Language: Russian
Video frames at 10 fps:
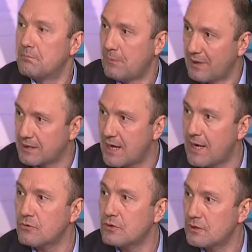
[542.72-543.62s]

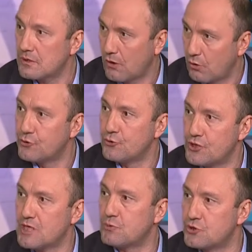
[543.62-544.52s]
пополняют доходную
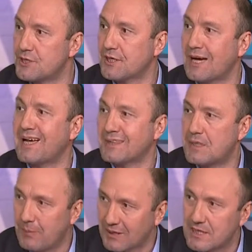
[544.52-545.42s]
часть бюджета как
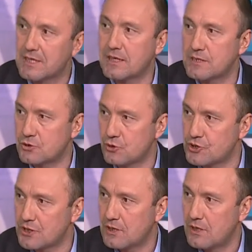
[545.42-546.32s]
дополнительный
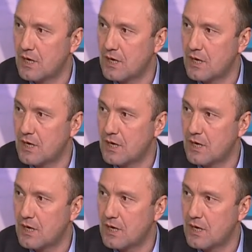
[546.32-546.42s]
источник.